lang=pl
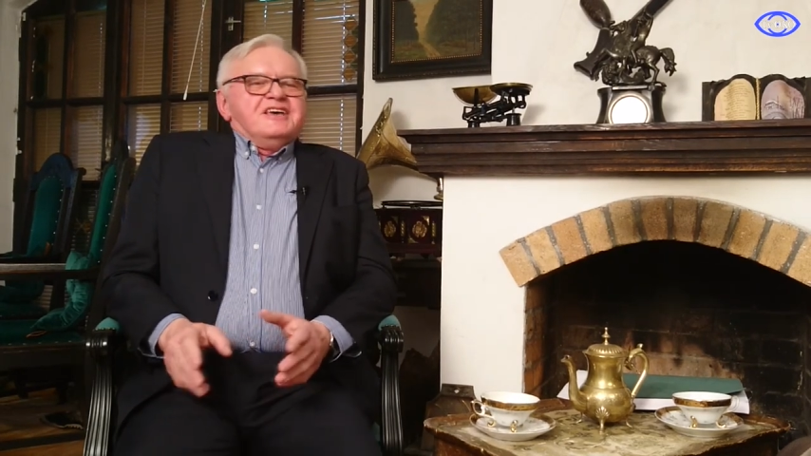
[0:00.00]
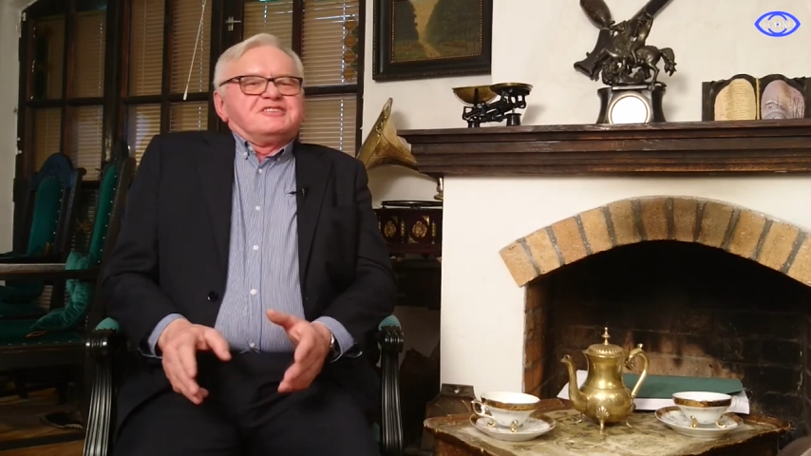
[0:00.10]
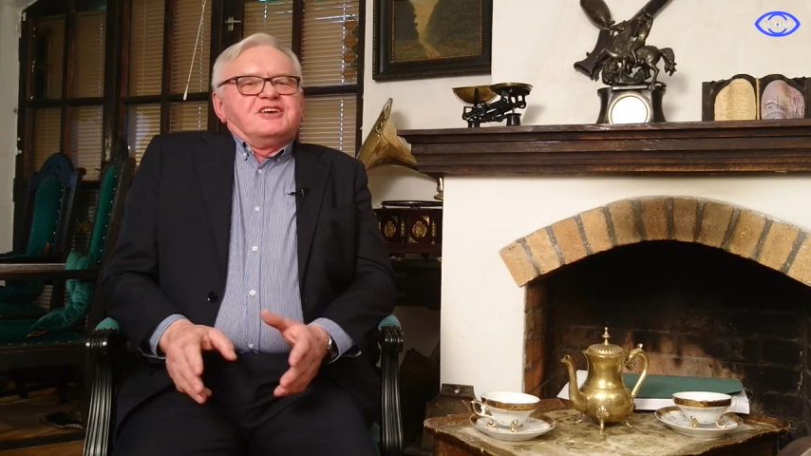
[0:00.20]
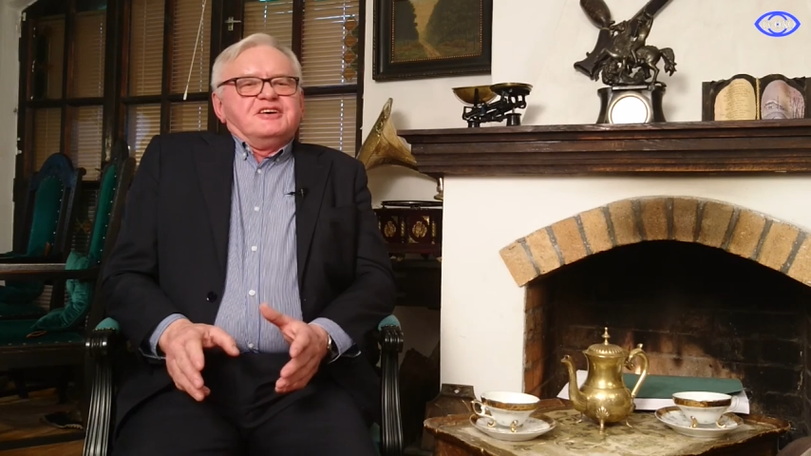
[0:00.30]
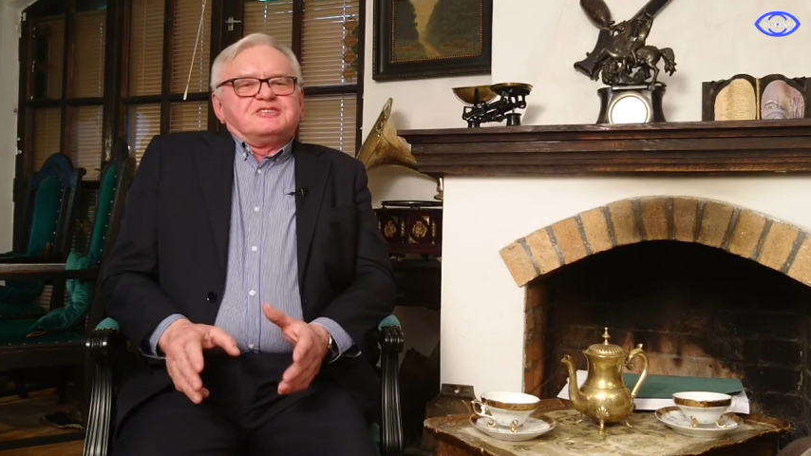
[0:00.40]

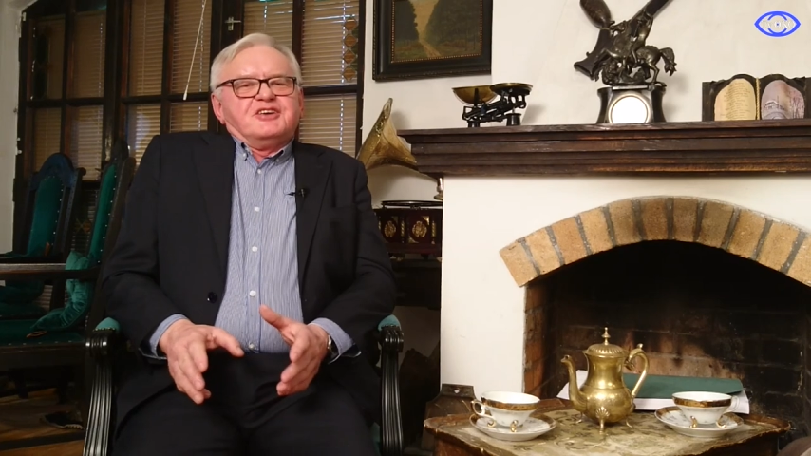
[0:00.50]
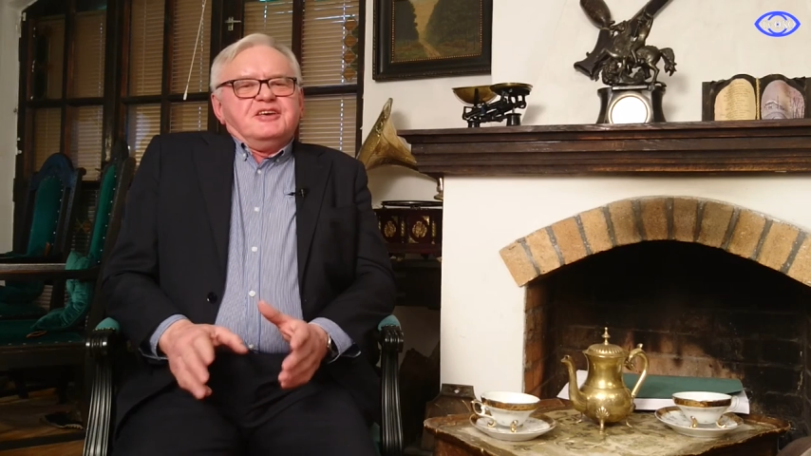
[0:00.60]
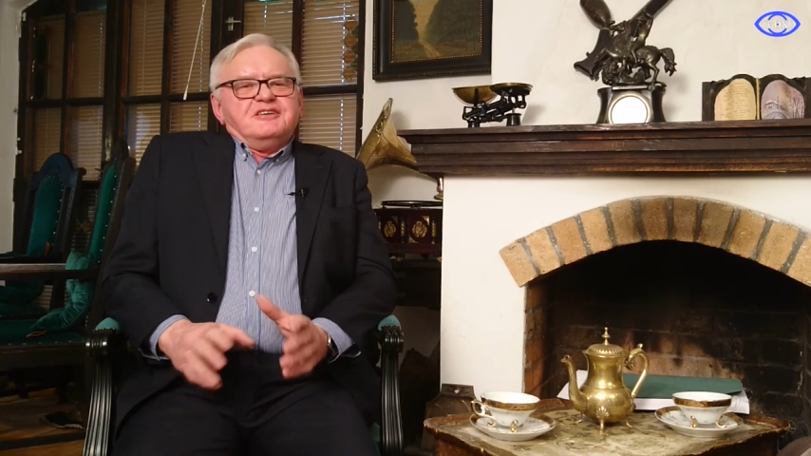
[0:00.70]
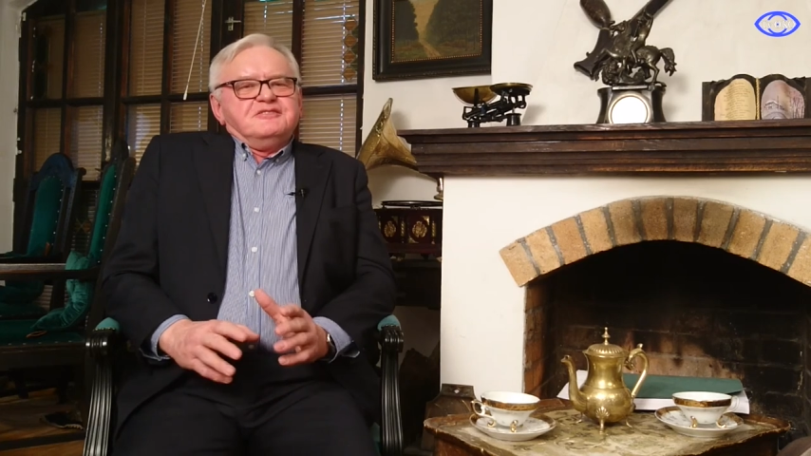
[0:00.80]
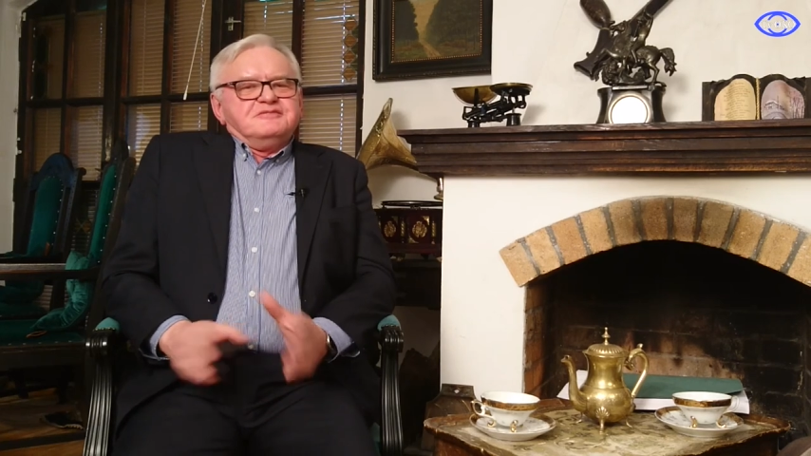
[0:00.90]
że, że
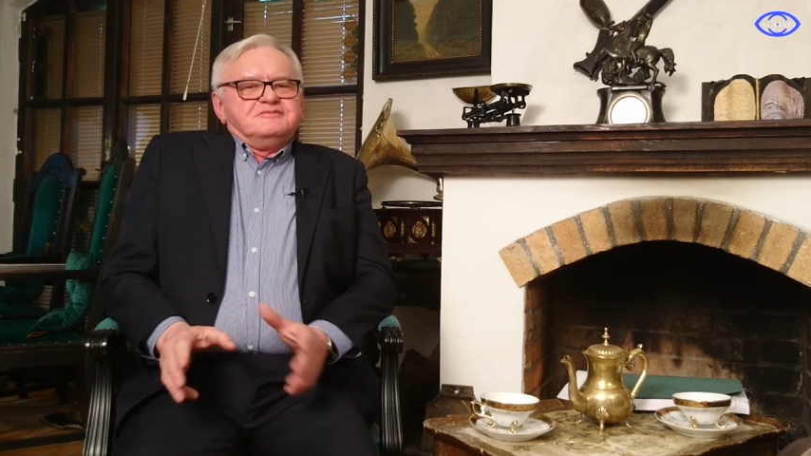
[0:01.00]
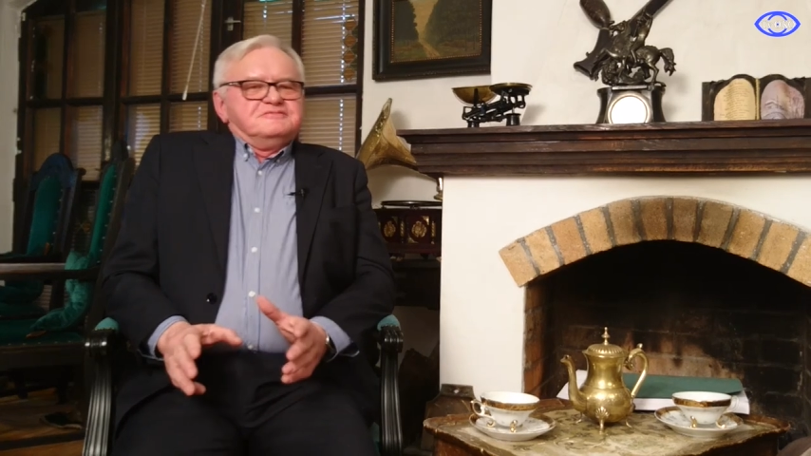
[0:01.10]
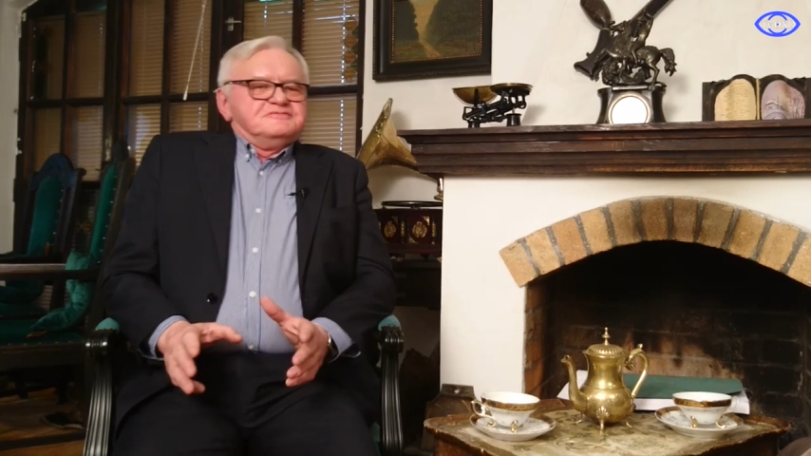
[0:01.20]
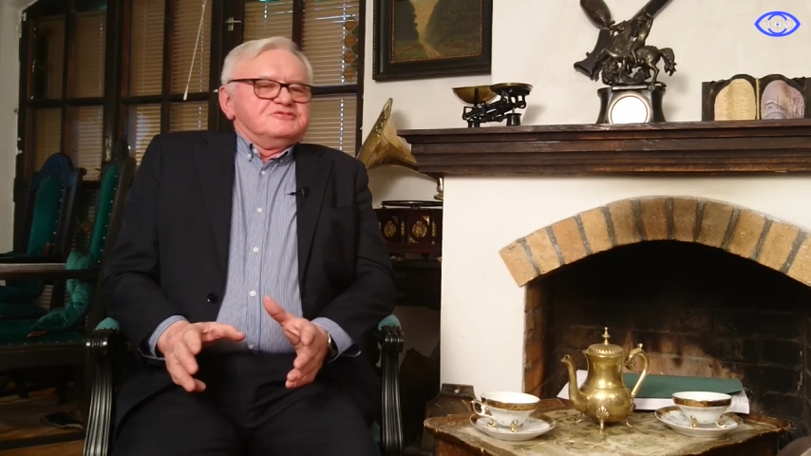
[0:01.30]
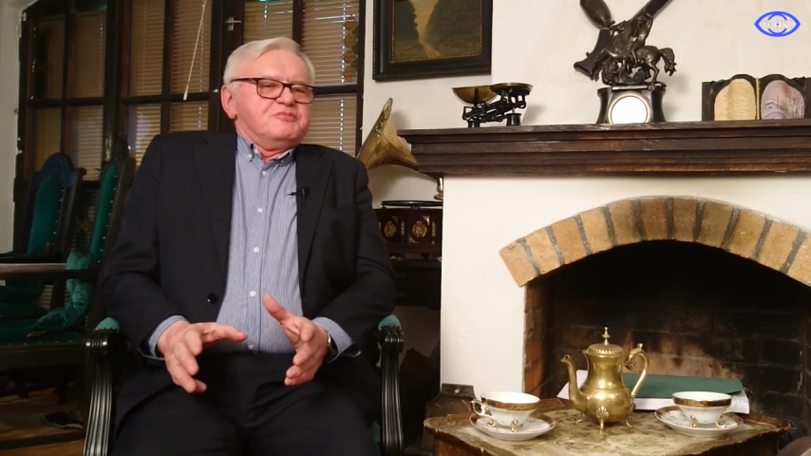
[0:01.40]

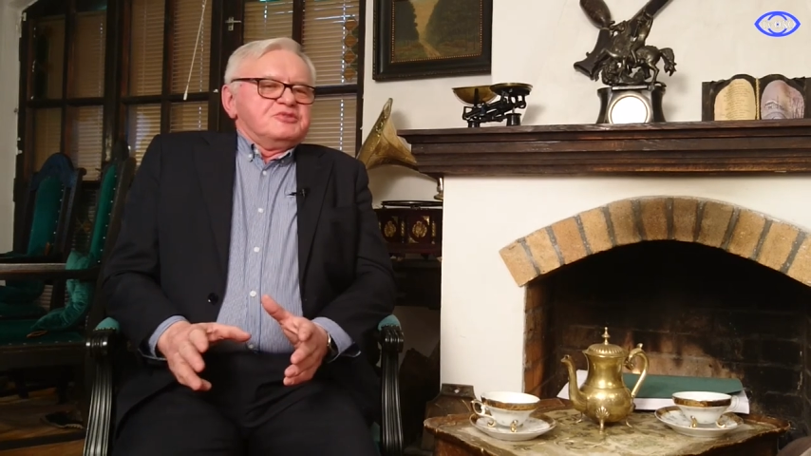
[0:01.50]
to